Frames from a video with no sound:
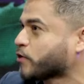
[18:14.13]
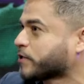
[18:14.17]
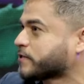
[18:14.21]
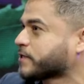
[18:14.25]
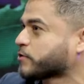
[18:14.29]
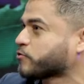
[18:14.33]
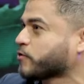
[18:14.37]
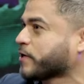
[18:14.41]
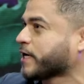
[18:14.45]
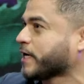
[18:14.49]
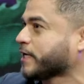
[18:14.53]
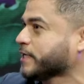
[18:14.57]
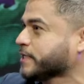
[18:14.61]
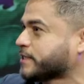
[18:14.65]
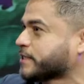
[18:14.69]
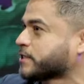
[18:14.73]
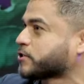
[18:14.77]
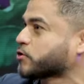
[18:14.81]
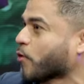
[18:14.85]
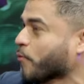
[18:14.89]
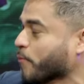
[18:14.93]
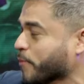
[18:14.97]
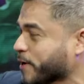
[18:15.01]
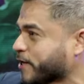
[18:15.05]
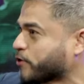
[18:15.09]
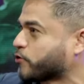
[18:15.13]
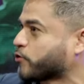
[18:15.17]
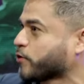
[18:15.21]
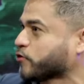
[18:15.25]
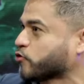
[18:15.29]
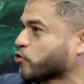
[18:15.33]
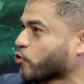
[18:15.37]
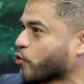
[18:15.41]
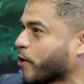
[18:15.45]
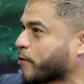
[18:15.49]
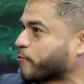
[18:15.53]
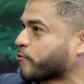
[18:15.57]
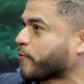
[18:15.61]
hacer un análisis completo de tu
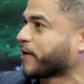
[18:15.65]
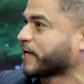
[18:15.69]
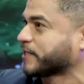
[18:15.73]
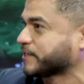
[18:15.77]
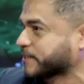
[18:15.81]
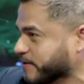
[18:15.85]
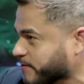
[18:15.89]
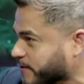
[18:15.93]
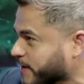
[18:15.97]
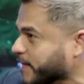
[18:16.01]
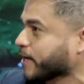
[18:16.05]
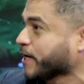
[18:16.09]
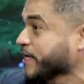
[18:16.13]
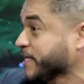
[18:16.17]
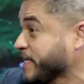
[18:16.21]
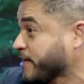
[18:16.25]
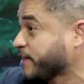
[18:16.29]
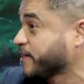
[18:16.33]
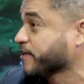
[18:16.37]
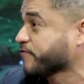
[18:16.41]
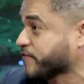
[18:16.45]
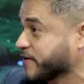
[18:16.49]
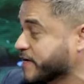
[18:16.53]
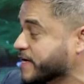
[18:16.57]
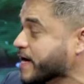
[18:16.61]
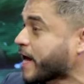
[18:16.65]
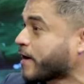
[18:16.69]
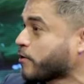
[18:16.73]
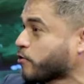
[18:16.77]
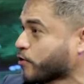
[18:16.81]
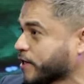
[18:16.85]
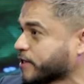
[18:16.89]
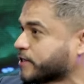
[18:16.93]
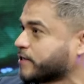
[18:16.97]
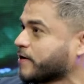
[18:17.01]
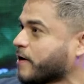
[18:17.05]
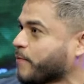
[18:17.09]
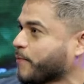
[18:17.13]
cuerpo para saber, identificar lo que
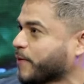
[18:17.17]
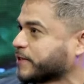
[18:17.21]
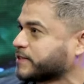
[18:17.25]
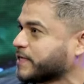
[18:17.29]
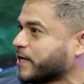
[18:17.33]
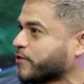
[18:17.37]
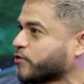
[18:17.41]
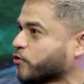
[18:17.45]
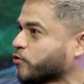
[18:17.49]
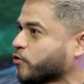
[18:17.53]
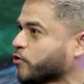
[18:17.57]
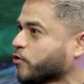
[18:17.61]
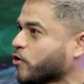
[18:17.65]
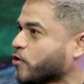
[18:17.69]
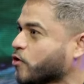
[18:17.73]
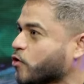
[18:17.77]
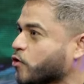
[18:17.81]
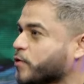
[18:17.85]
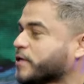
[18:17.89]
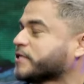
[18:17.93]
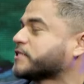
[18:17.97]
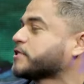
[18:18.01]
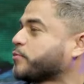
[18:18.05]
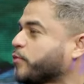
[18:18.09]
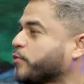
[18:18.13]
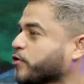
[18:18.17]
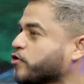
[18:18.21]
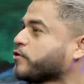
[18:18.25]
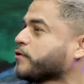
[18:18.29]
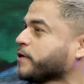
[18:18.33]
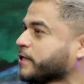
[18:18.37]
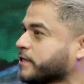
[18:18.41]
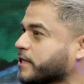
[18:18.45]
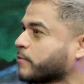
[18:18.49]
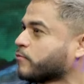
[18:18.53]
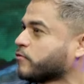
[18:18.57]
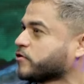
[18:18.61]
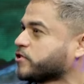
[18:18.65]
estaba pasando, hubieses podido
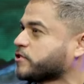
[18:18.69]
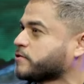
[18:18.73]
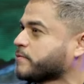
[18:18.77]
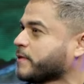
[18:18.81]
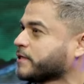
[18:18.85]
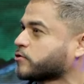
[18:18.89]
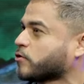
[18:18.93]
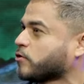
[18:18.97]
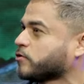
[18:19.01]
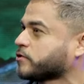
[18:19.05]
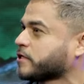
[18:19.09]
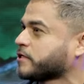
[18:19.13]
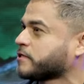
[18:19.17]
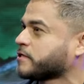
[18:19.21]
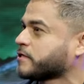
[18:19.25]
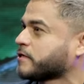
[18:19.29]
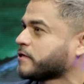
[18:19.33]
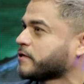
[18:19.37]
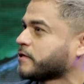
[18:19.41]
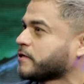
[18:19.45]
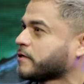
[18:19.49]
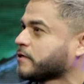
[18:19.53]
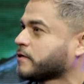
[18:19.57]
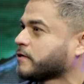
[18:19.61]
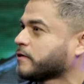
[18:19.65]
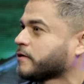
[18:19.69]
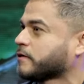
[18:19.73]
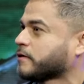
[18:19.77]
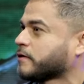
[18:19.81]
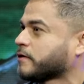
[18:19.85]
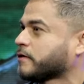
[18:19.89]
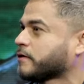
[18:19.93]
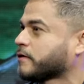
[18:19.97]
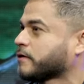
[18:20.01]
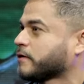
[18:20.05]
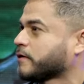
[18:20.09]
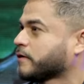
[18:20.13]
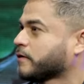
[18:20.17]
evitar muchísimas cosas?
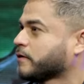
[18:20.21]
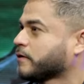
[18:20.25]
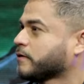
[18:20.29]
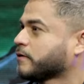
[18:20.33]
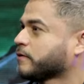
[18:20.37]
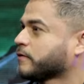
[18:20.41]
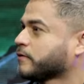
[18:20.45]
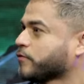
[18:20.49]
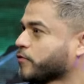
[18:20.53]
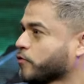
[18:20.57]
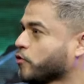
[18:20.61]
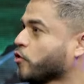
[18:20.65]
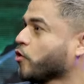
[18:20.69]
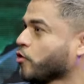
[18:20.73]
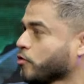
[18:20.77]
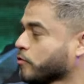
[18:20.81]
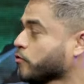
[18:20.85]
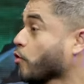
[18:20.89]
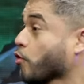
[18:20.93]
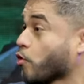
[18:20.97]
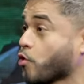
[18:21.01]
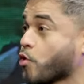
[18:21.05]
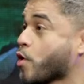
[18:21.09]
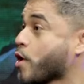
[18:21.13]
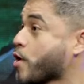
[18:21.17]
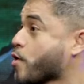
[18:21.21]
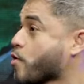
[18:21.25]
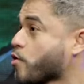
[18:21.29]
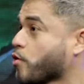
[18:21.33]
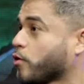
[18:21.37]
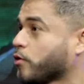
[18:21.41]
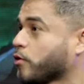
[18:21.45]
No. ¿No? En mi caso